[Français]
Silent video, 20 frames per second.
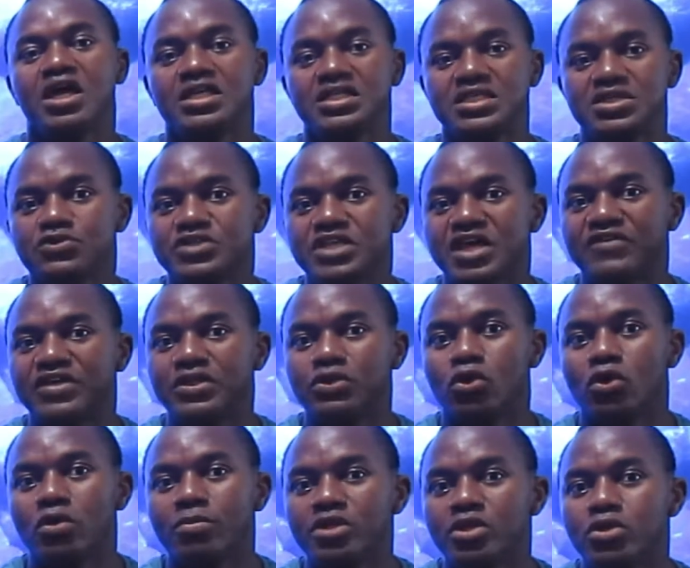Si vous avez
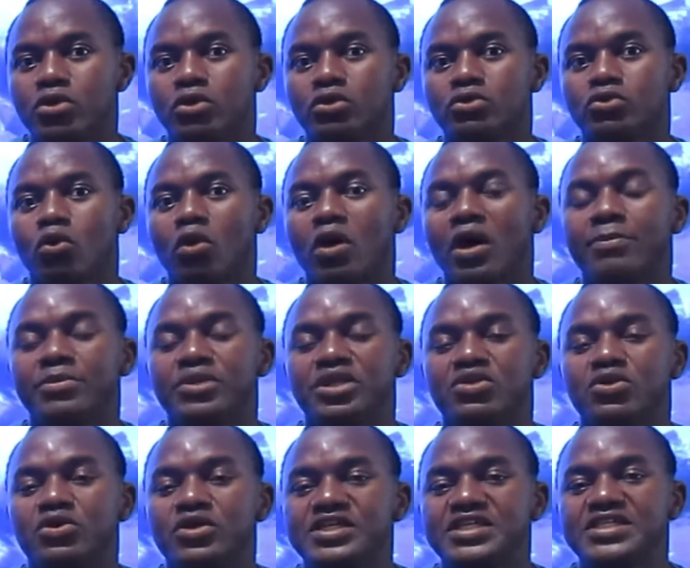2 millions, 3
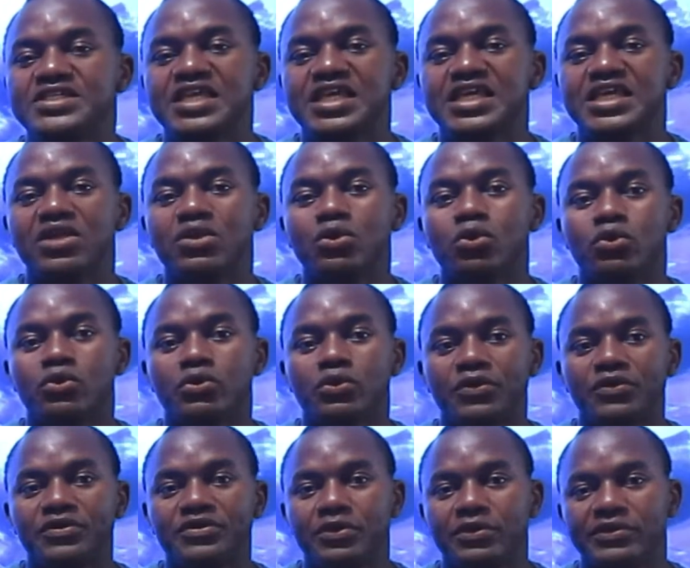millions, essayez
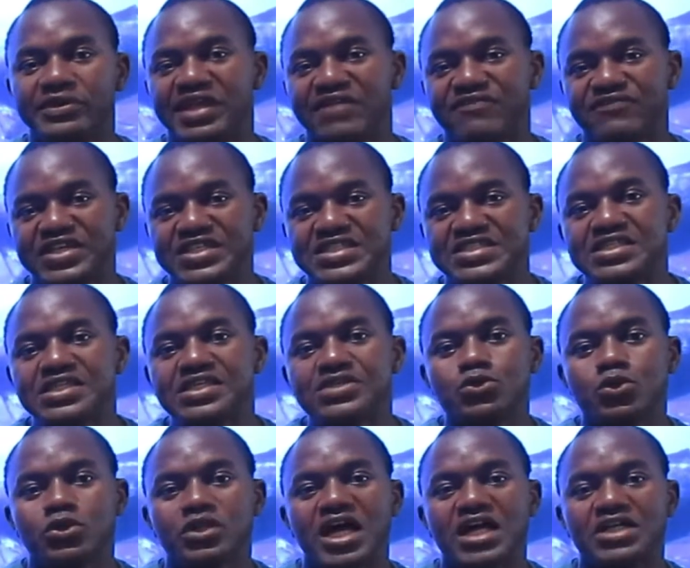d'investir
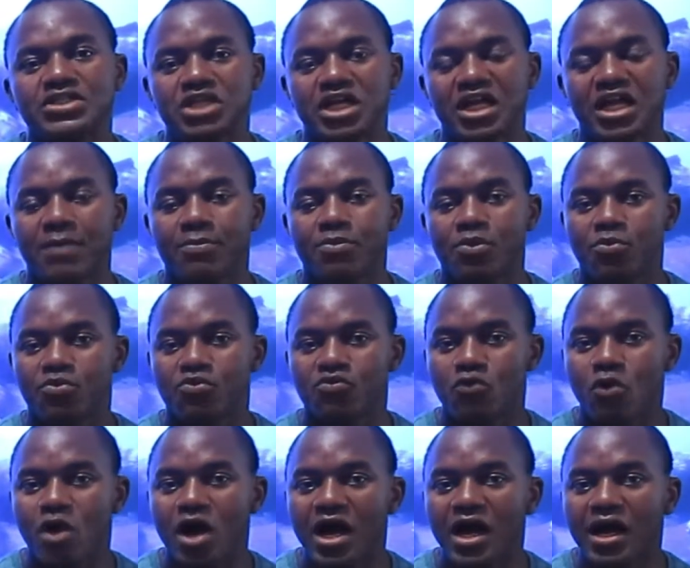cet argent-là pour
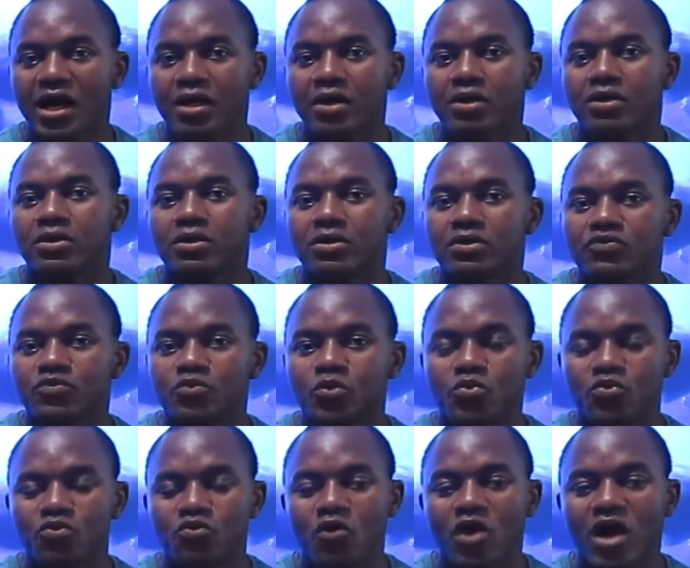pouvoir, euh,
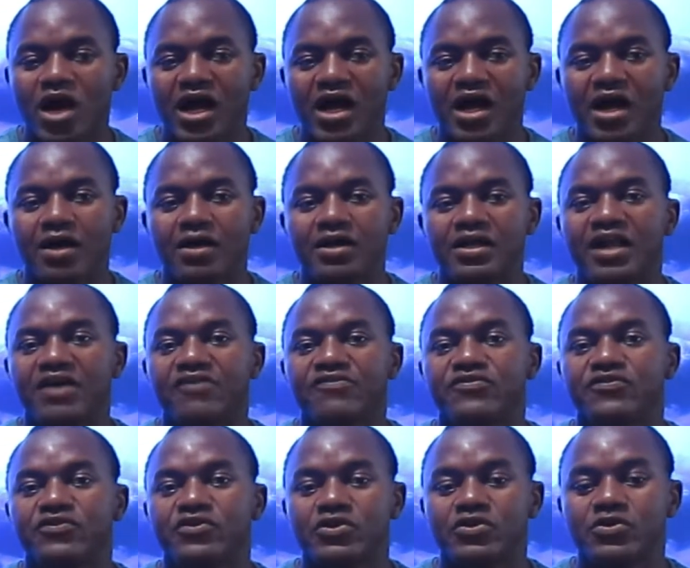pouvoir la,
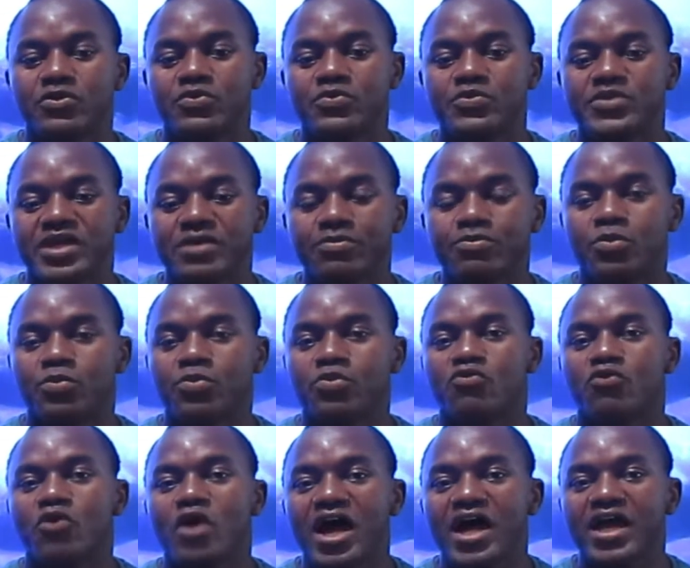euh, bien pour
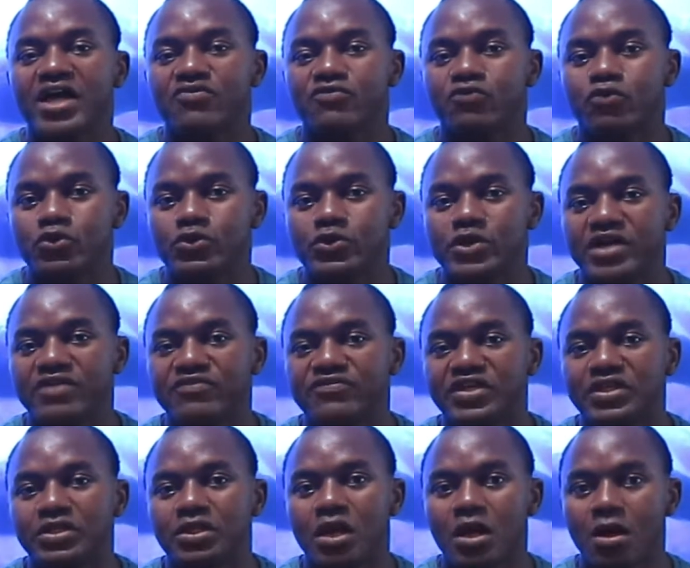pouvoir évoluer en
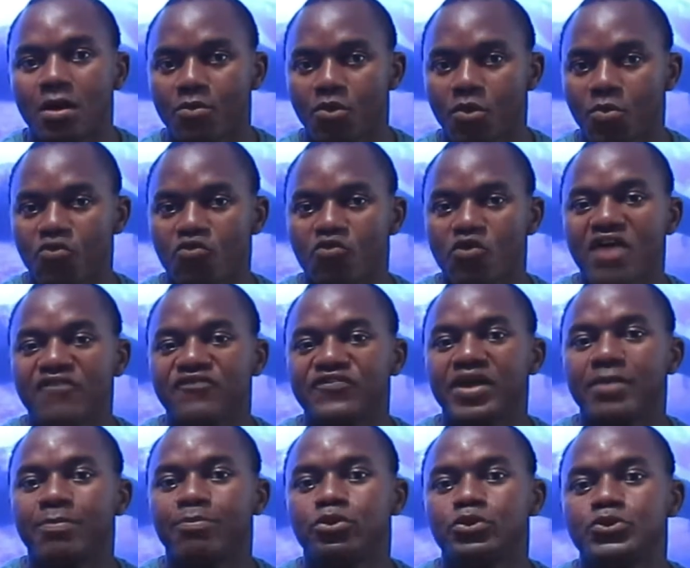fait, pour pouvoir
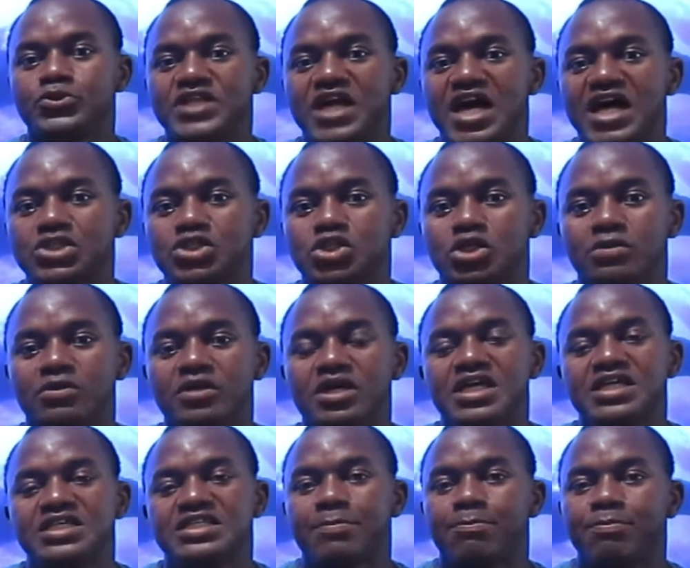faire plus d'argent
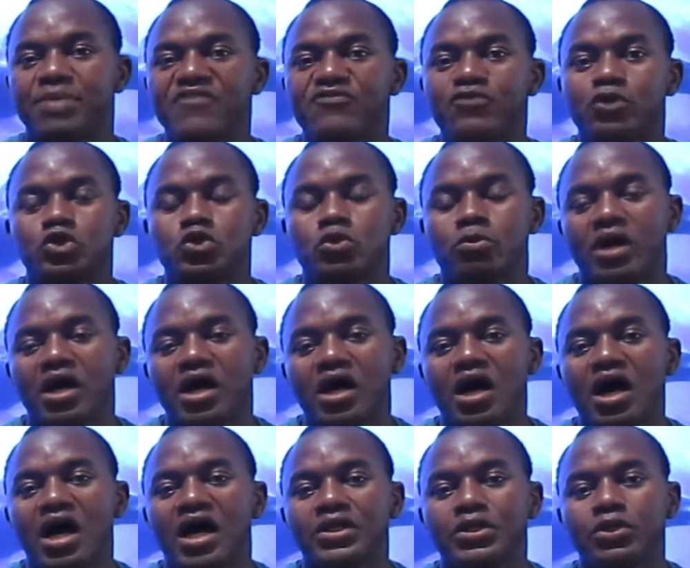n'est pas forcément
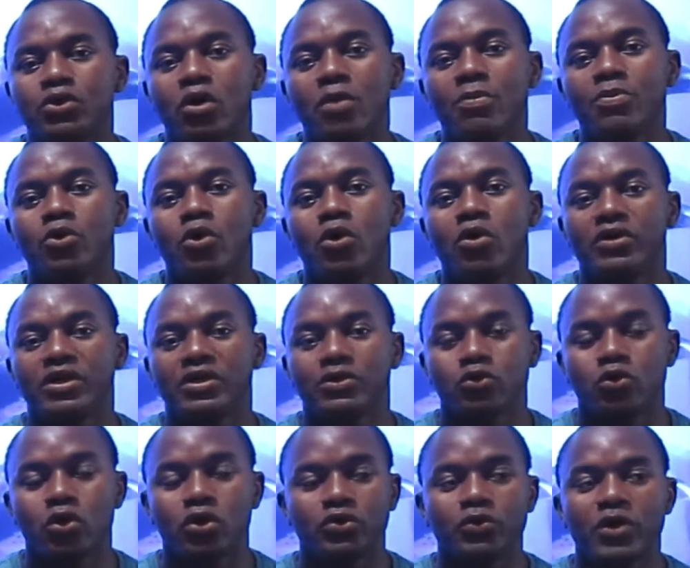en Europe
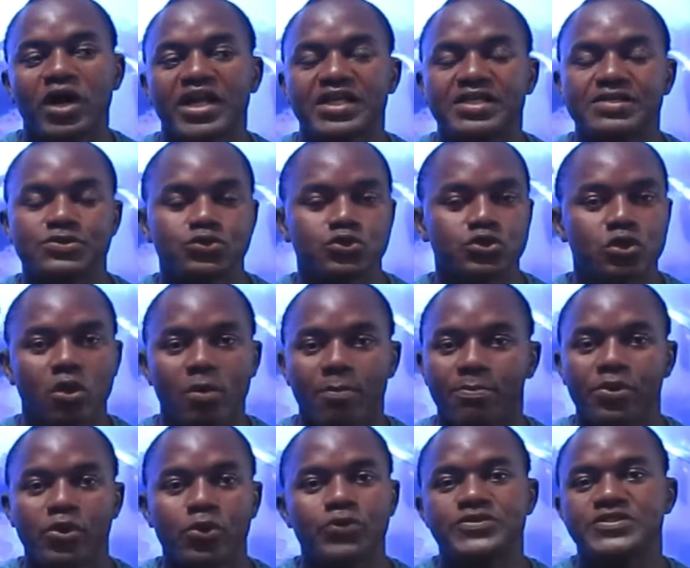qu'on doit réussir, on
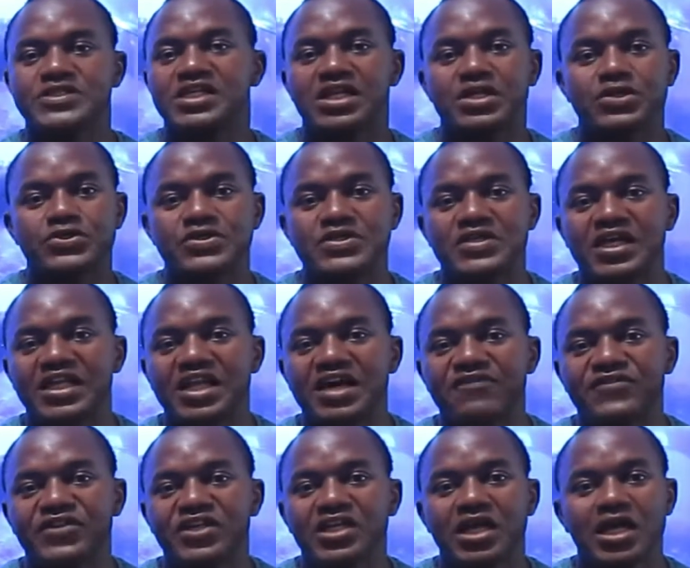peut aussi réussir en
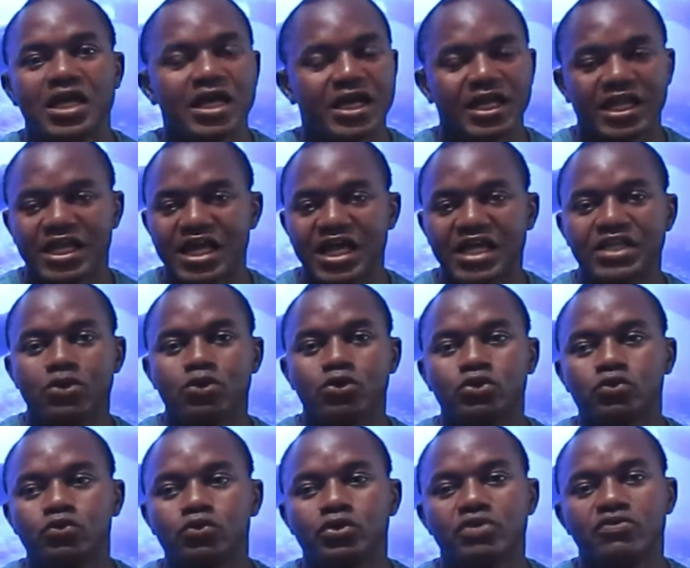Afrique. Regardez
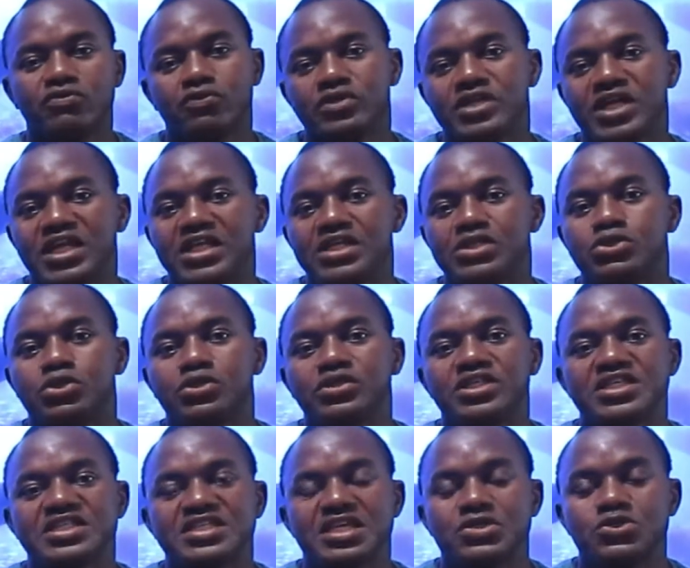autour de vous, il y a des jeunes
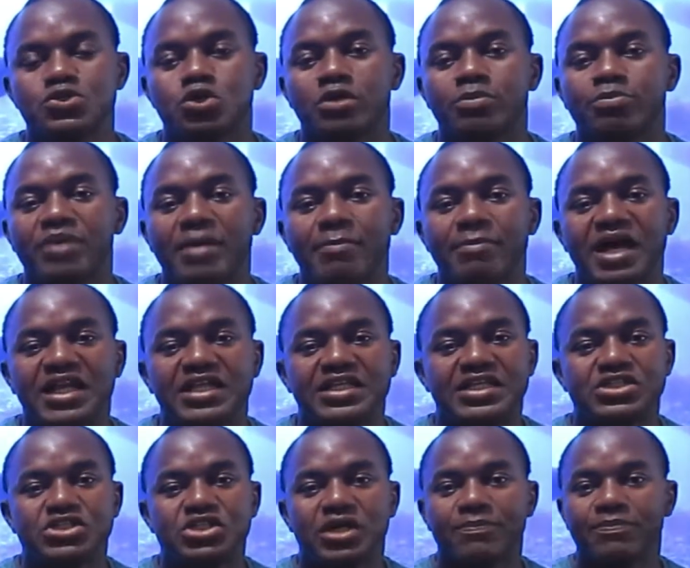qui s'en sortent pas mal
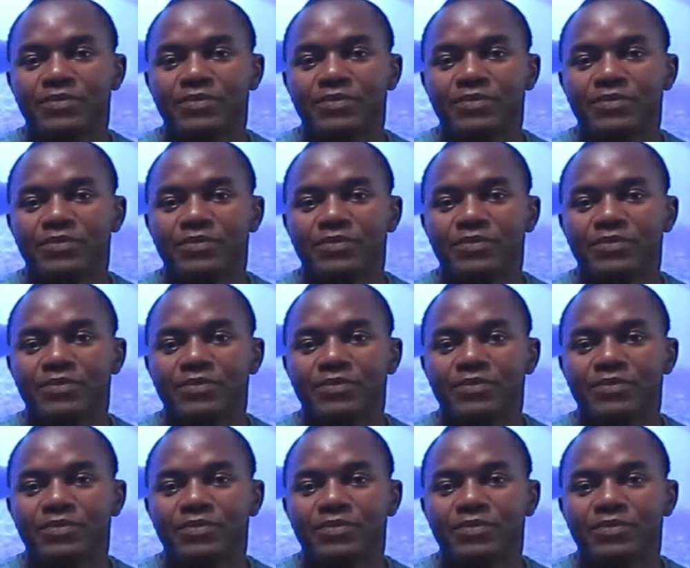déjà.